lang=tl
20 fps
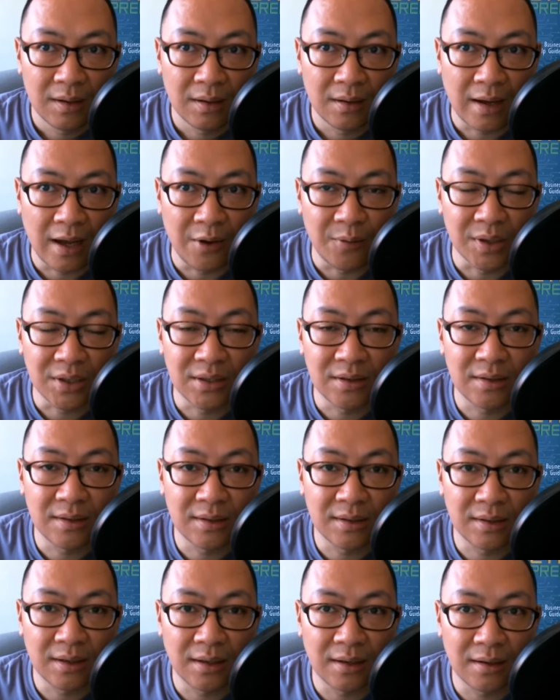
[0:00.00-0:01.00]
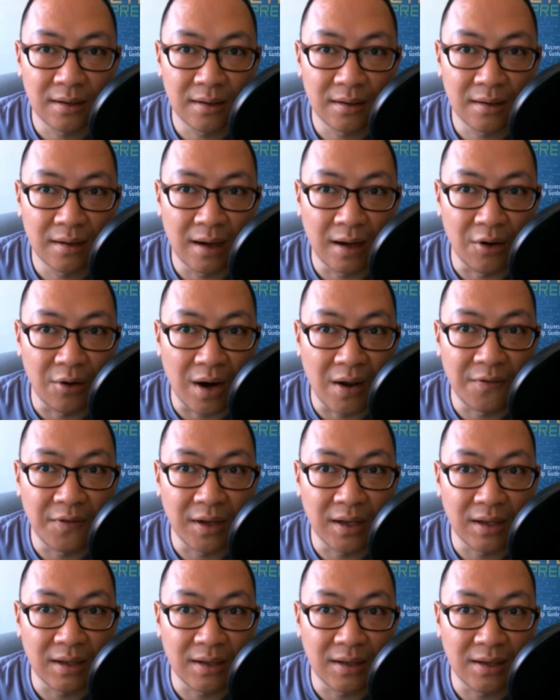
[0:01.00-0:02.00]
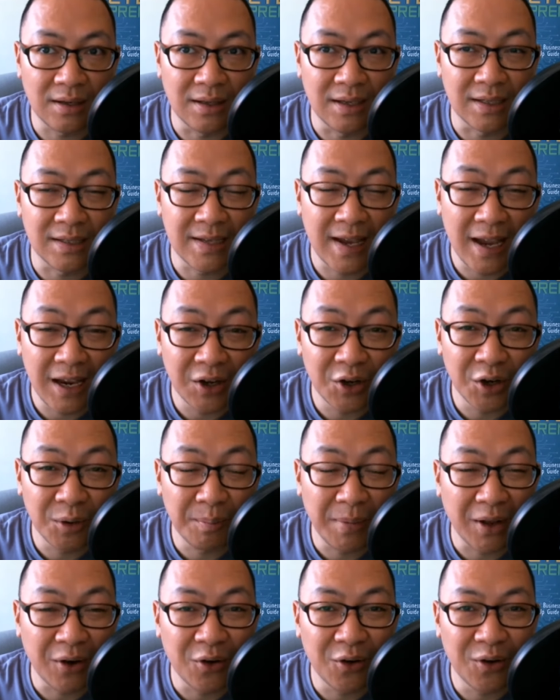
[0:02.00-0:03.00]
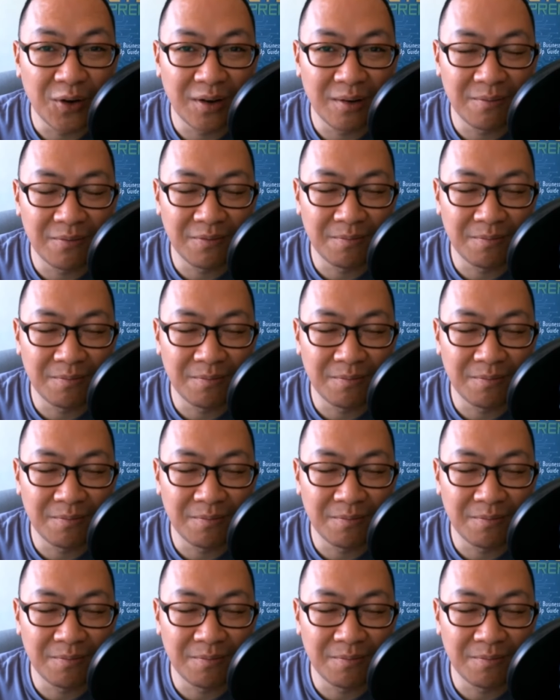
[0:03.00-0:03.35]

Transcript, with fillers: I was a graphic designer pero